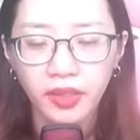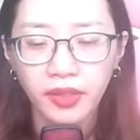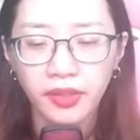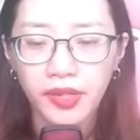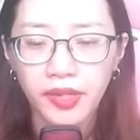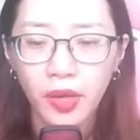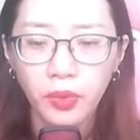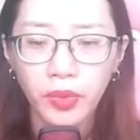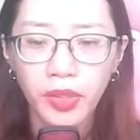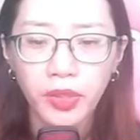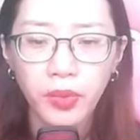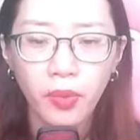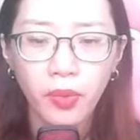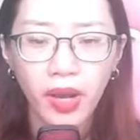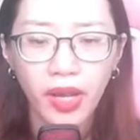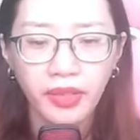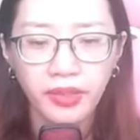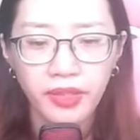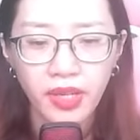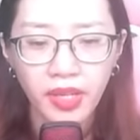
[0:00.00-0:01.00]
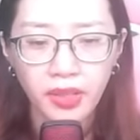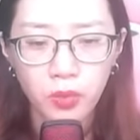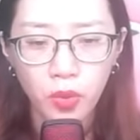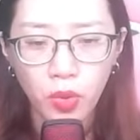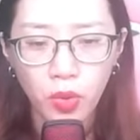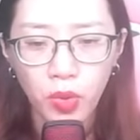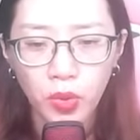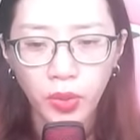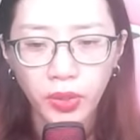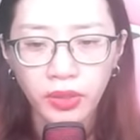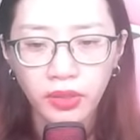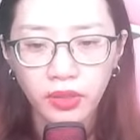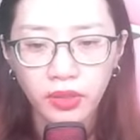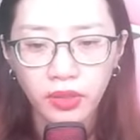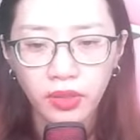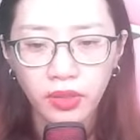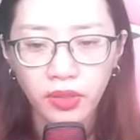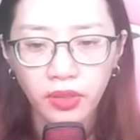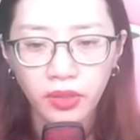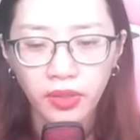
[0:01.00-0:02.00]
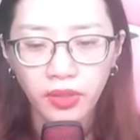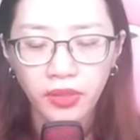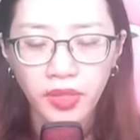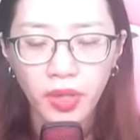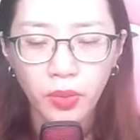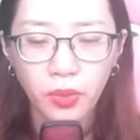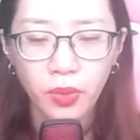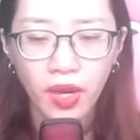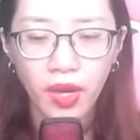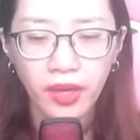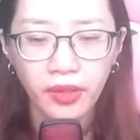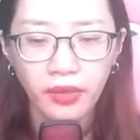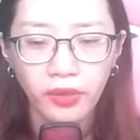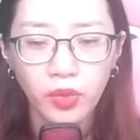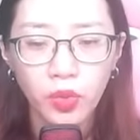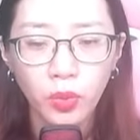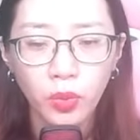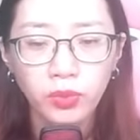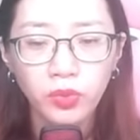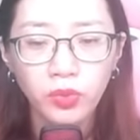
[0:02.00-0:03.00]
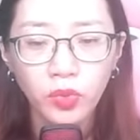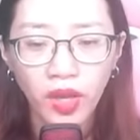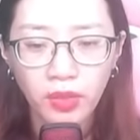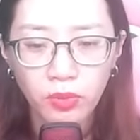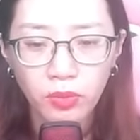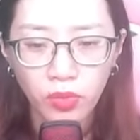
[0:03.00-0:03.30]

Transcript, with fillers: Đầu yêu hoàng đầy mồ hôi, đồng hoàng cũng toát